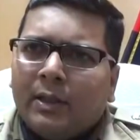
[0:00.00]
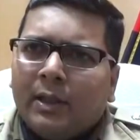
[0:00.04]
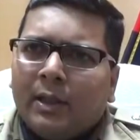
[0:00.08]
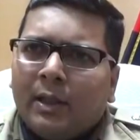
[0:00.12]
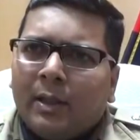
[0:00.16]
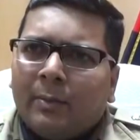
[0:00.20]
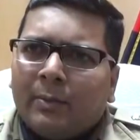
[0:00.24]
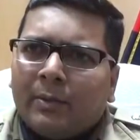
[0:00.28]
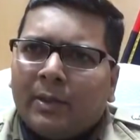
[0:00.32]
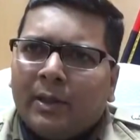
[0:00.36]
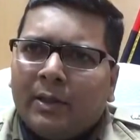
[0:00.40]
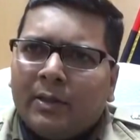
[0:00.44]
ये
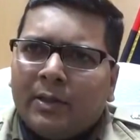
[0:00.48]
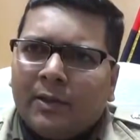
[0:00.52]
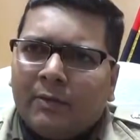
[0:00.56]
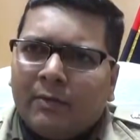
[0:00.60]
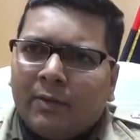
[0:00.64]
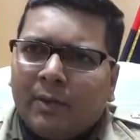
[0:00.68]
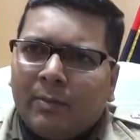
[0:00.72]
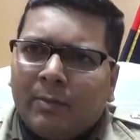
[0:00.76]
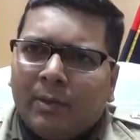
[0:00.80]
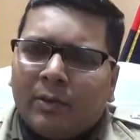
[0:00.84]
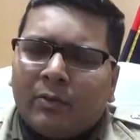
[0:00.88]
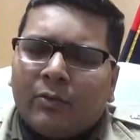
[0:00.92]
आपके
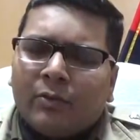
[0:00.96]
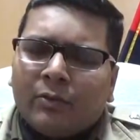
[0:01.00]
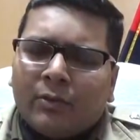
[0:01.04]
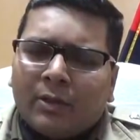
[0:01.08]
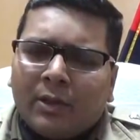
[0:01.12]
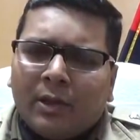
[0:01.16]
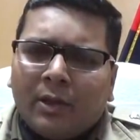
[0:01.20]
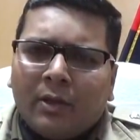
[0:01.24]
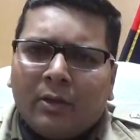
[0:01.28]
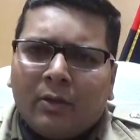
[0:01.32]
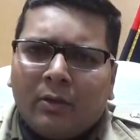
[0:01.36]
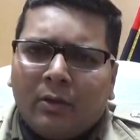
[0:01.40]
जीवन में
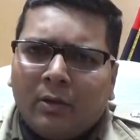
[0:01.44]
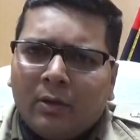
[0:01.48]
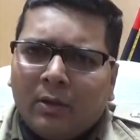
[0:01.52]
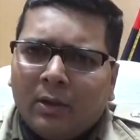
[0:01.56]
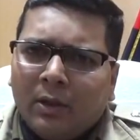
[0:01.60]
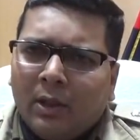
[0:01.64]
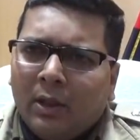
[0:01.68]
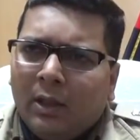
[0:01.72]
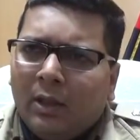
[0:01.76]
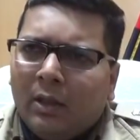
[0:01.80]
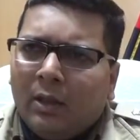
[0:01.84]
खुशियां और